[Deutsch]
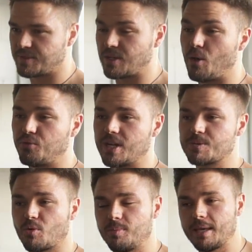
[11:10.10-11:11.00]
genau für
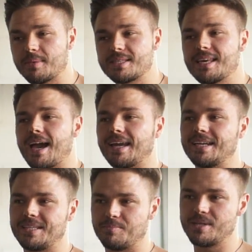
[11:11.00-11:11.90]
das Problem jetzt hier
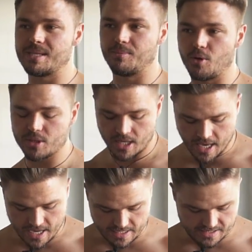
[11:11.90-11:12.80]
eigentlich, ein bisschen blöd,
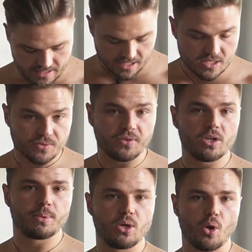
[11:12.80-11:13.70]
dass ihr nicht zu
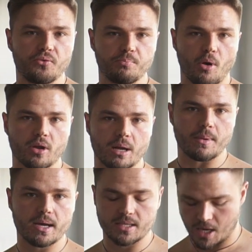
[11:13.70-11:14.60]
viel über die Hüftbeuger
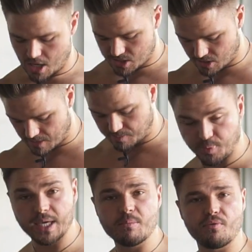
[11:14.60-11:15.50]
macht, sondern
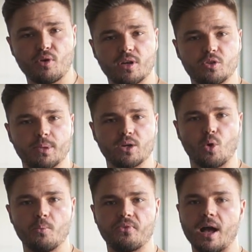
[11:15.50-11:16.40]
primär wirklich über den
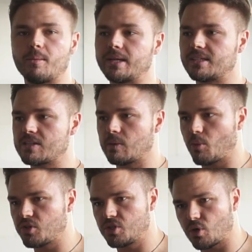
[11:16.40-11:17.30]
Rumpf arbeitet. Deswegen
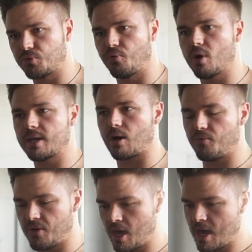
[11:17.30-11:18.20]
möchte ich euch vorher
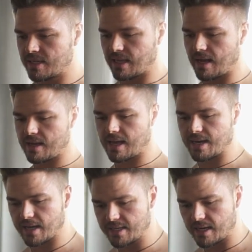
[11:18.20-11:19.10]
darauf,
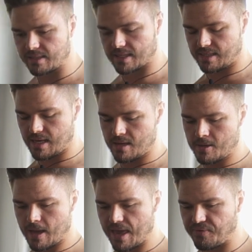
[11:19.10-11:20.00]
daran erinnern, dass ihr
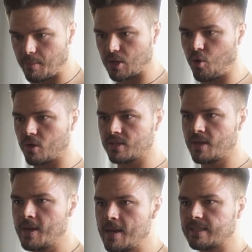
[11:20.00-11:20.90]
einfach mal guckt,
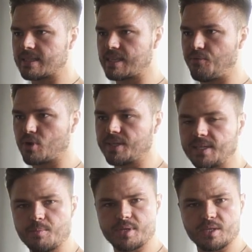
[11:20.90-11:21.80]
dass ihr wirklich
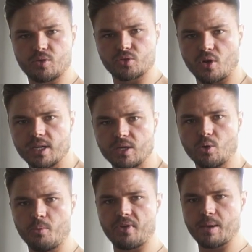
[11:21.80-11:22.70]
hier ein bisschen Kontrolle in den
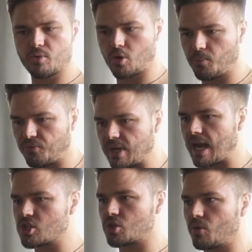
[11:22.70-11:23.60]
Rumpf reinbekommt von der
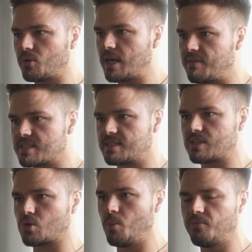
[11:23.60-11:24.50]
Ansteuerung her, was ist
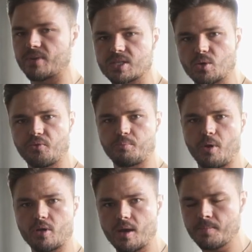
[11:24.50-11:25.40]
jetzt Rumpf, was ist
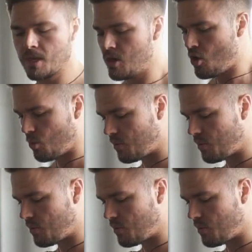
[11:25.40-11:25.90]
Hüftbeuger. Und